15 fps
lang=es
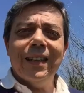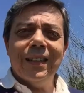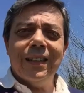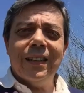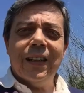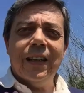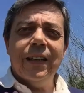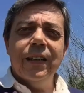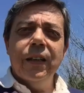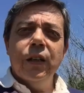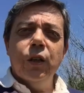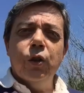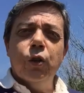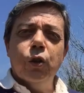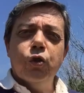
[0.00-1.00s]
extra,
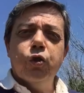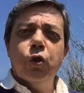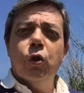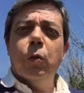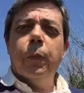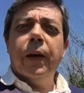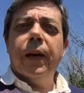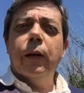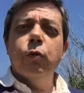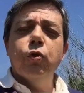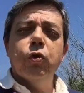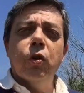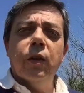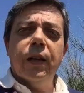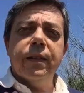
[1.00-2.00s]
no solo para el
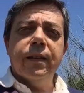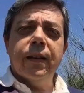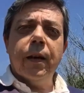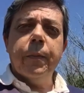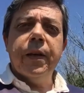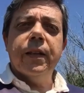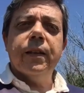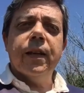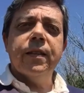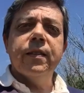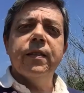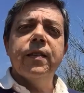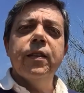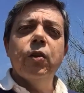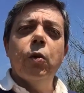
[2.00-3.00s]
uso de las herramientas,
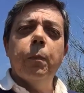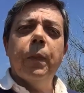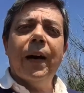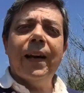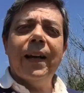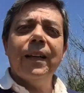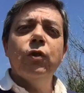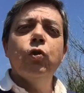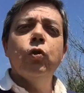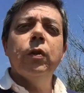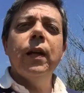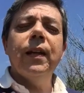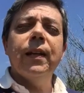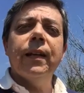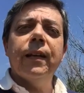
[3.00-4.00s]
sino para
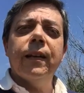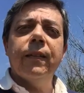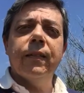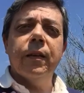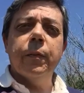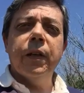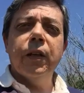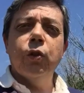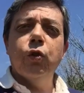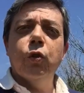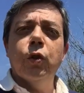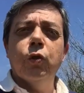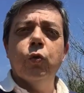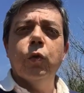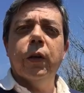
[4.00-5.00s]
el
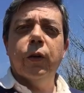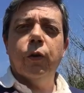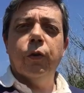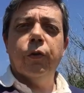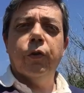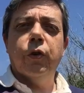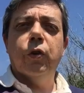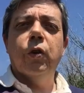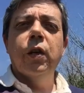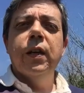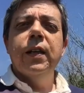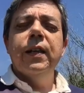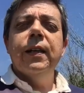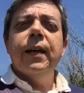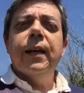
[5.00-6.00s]
crecimiento de tu negocio
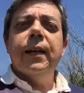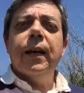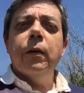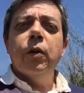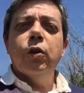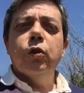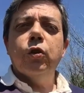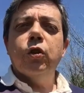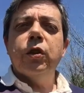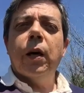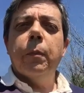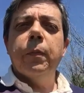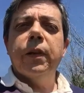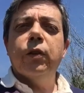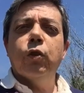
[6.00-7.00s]
en
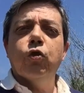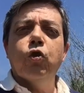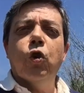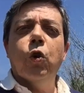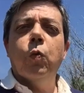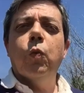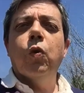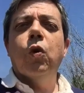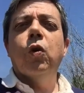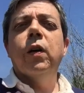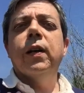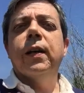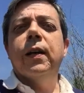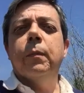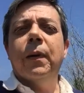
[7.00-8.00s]
otros ámbitos como
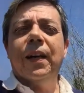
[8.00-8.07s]
el